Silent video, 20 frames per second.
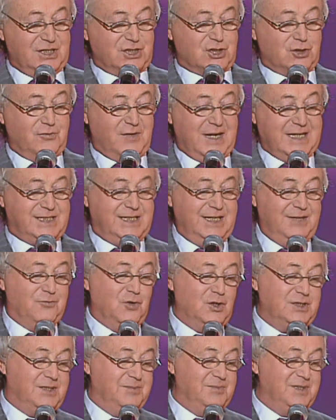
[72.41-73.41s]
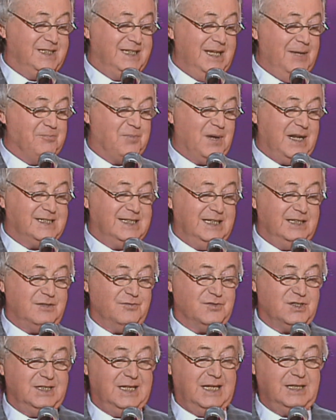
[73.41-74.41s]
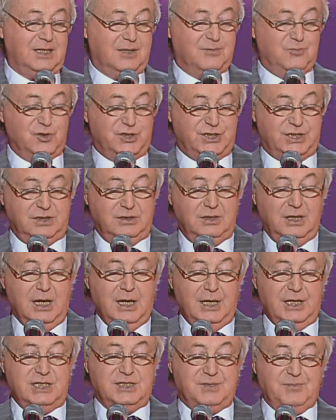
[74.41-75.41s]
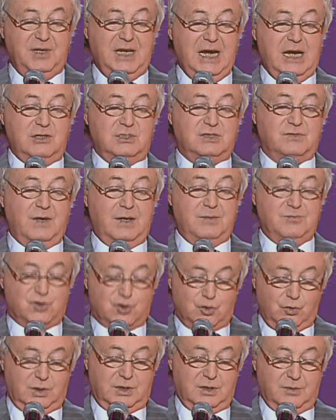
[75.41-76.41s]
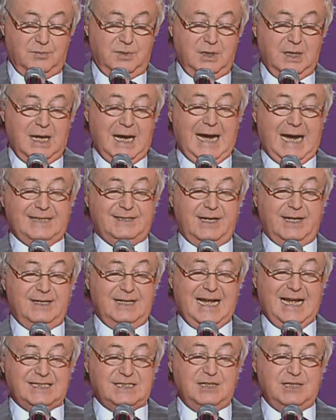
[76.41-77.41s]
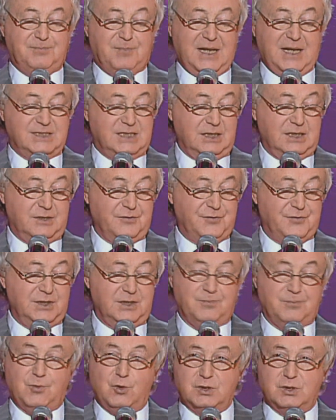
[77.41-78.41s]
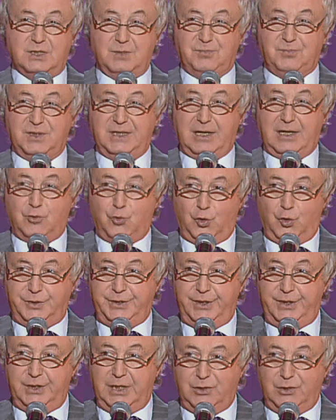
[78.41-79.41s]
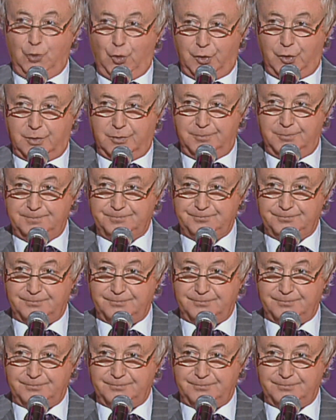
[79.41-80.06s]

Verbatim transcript: вы, что в России 87% женатых мужчин изменяют своим женам, а 13% это просто подоходный налог?